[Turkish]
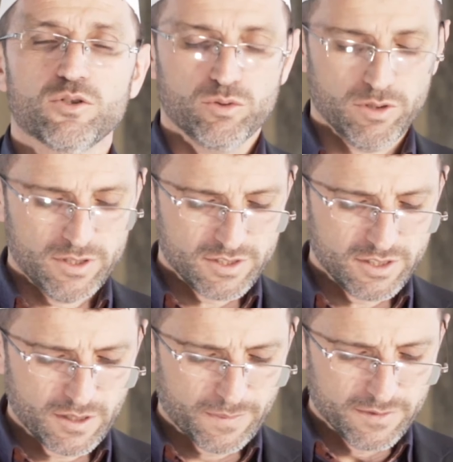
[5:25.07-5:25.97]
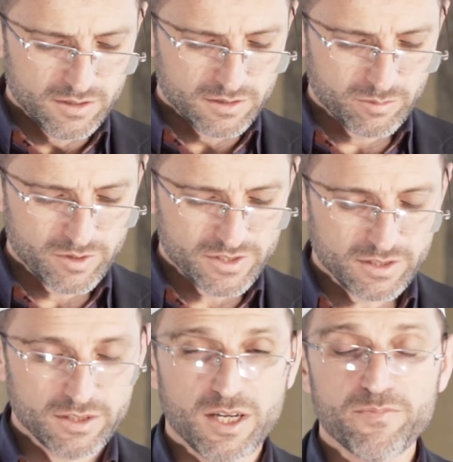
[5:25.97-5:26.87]
Dolayısıyla
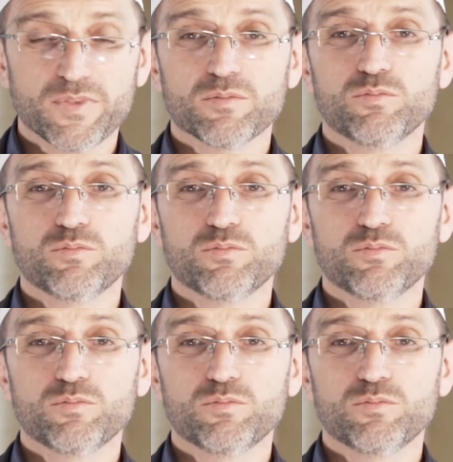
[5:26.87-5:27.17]
Ramazan'da